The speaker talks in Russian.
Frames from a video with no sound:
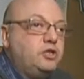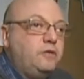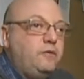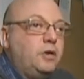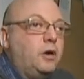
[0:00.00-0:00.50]

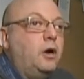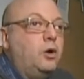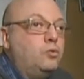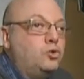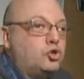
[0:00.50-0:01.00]
человека,
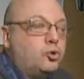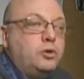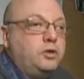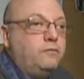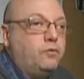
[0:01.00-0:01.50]

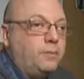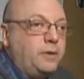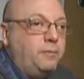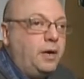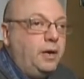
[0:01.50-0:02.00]
ушел, его
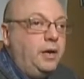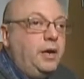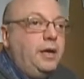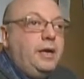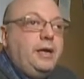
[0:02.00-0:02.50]
поймали.
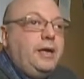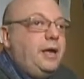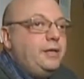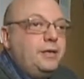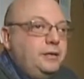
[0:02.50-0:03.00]

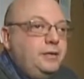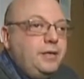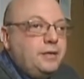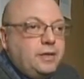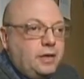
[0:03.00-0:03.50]
Это
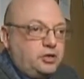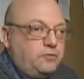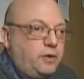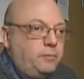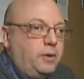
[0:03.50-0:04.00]
не наш
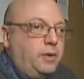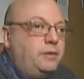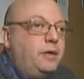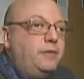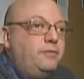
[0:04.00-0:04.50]
формат.
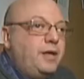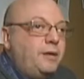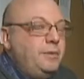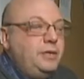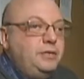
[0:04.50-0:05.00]
Нам